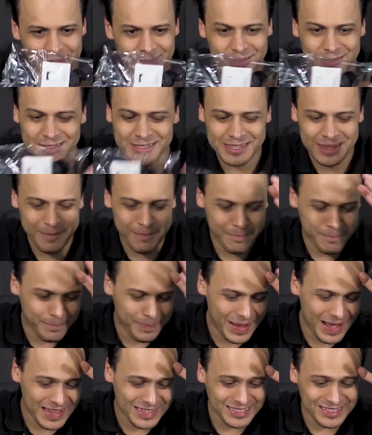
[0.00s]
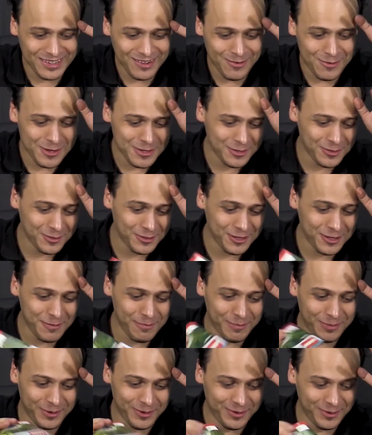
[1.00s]
No se pasen cuánto
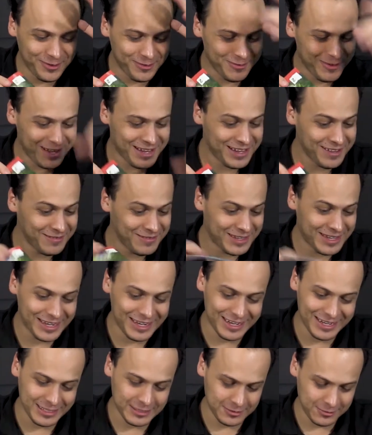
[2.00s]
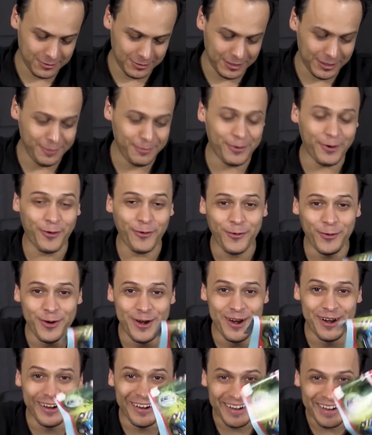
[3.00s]
tiempo nos va a llevar esto. Libro
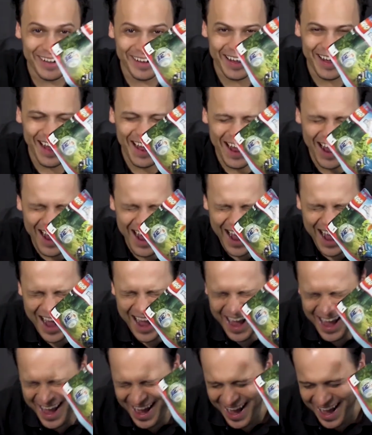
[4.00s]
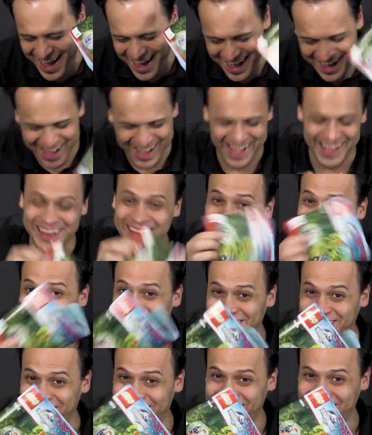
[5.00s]
1
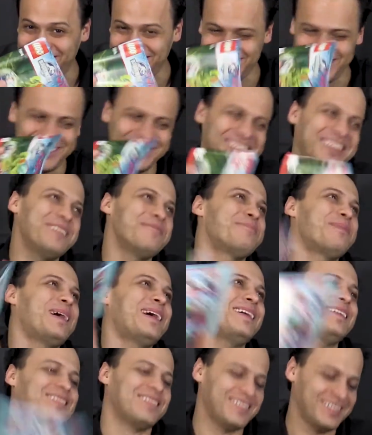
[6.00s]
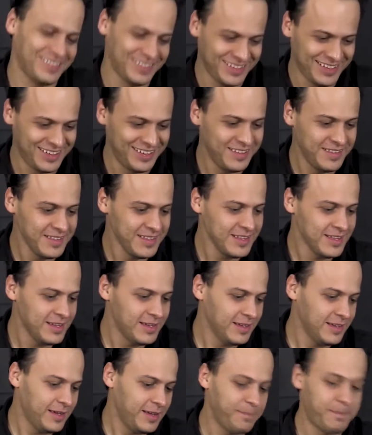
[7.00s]
libro 2, no te pases.
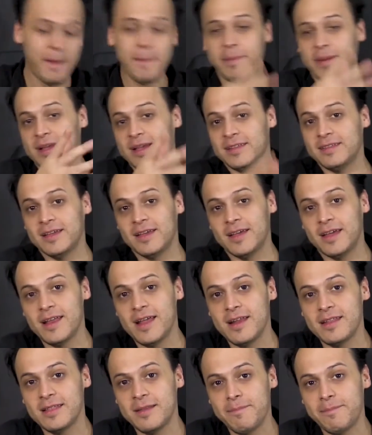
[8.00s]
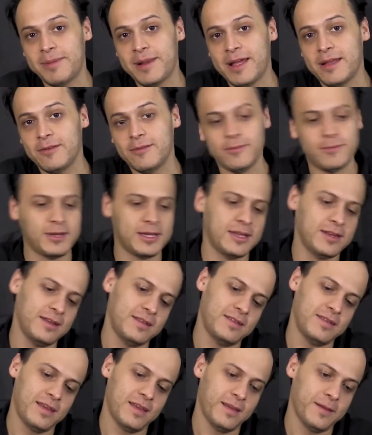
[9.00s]
Pepe que se quería ir temprano,
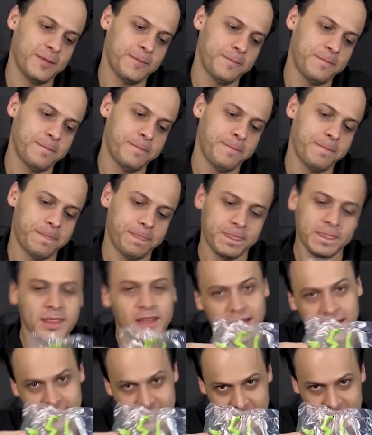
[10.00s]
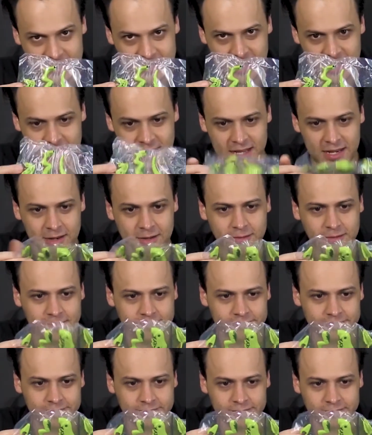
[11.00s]
imagínense. Aquí está el dilo.
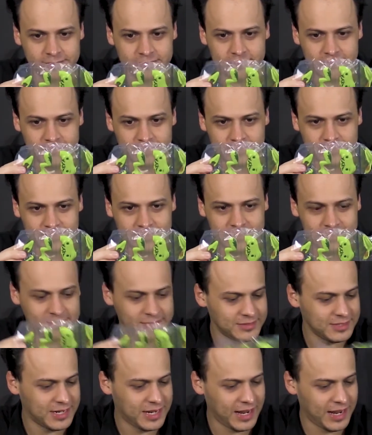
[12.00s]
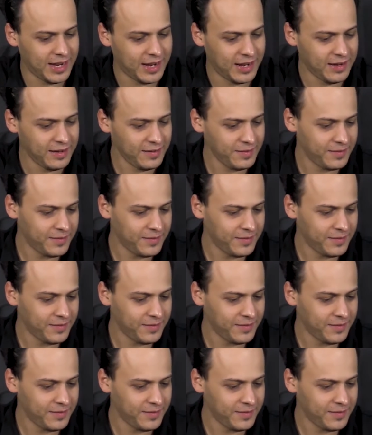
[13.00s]
Ok.